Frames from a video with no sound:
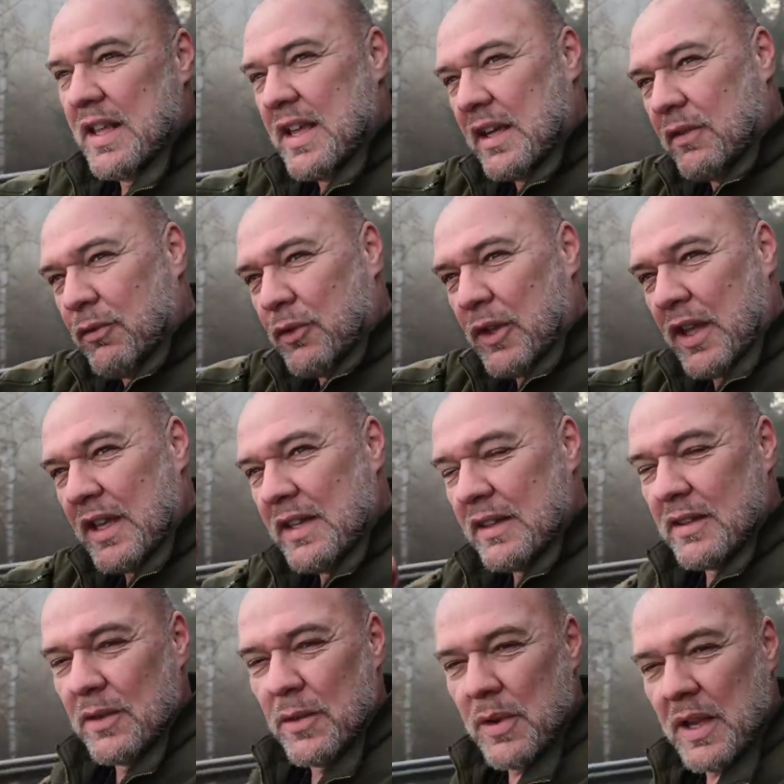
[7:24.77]
Irgendwo da
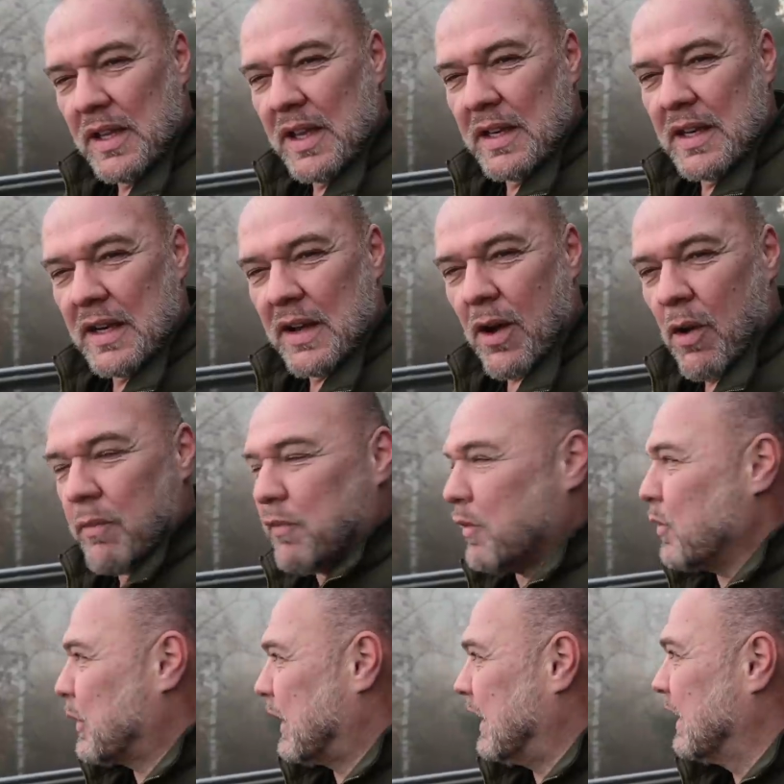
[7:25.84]
hinten höre ich einen
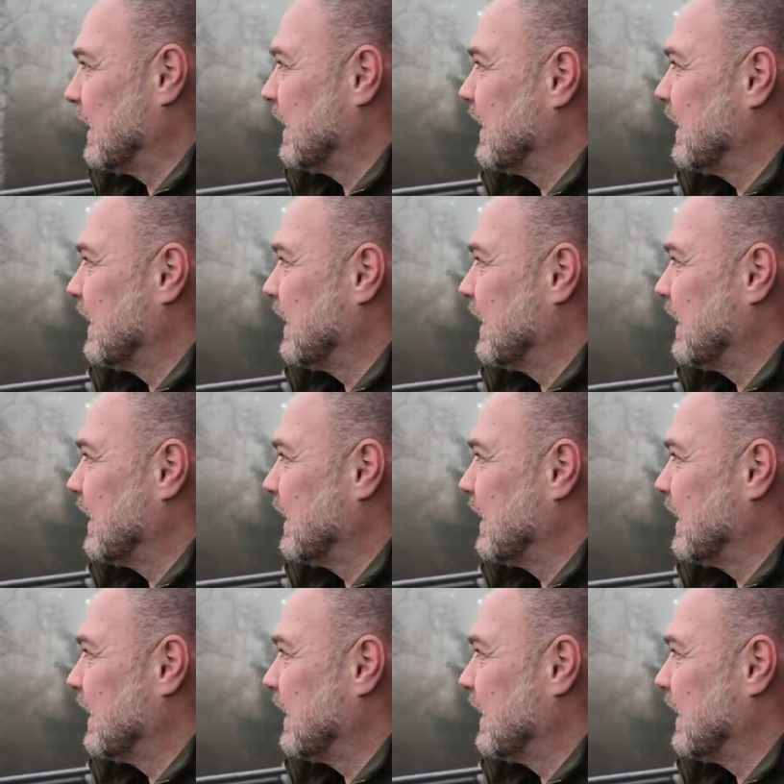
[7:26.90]
Raubvogel.